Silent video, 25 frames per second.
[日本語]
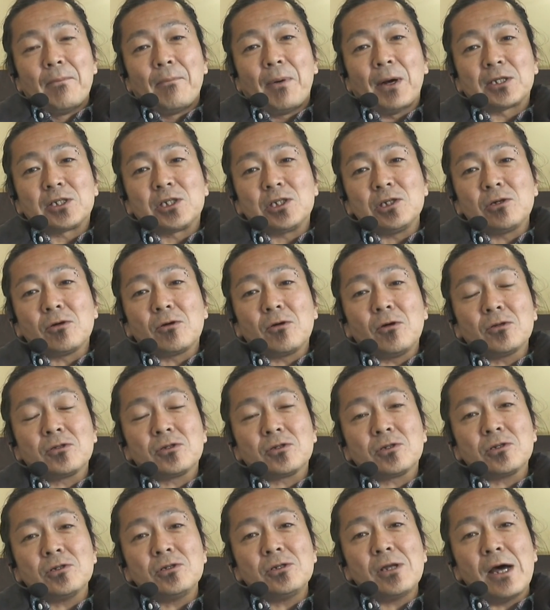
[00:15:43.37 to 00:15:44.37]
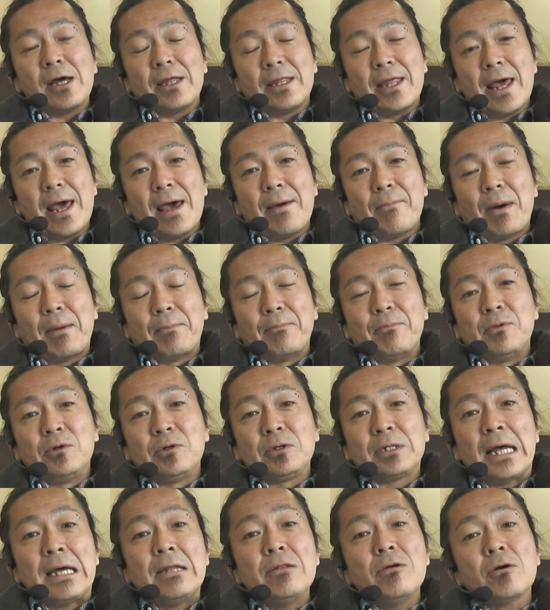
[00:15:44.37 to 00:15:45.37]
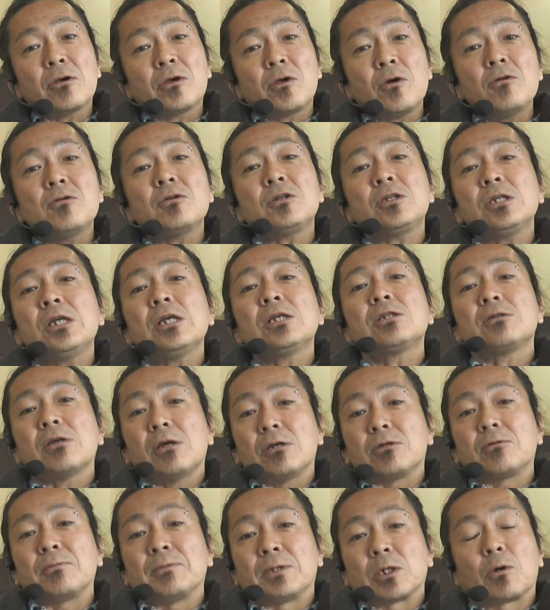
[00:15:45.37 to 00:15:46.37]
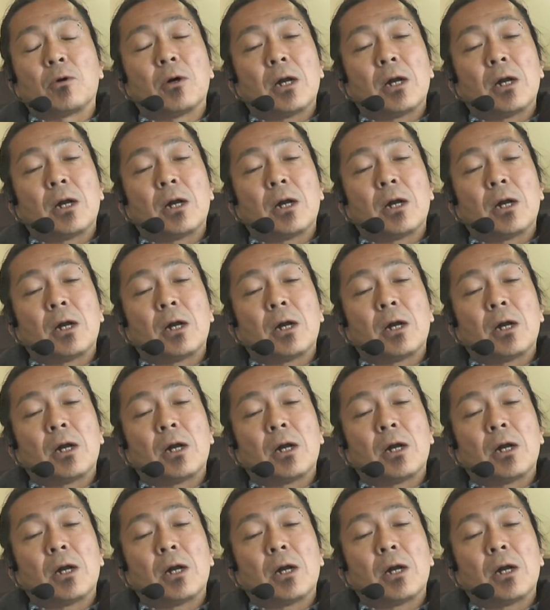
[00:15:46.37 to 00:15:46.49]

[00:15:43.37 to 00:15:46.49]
パチンコっつうのはね、まあ、無駄の極致ですと言ってます。